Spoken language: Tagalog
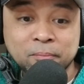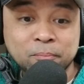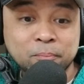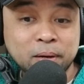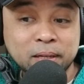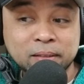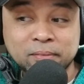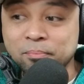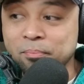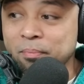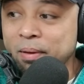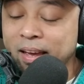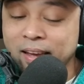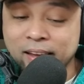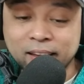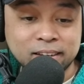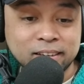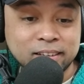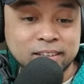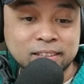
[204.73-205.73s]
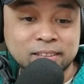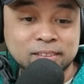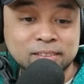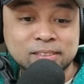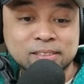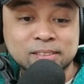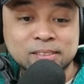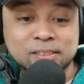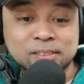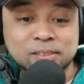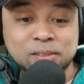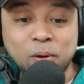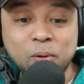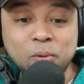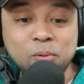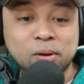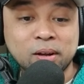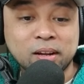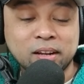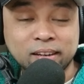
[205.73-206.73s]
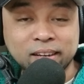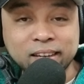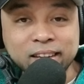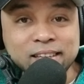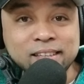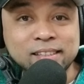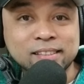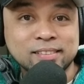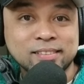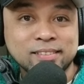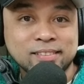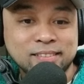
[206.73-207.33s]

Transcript: But man, it's so clean.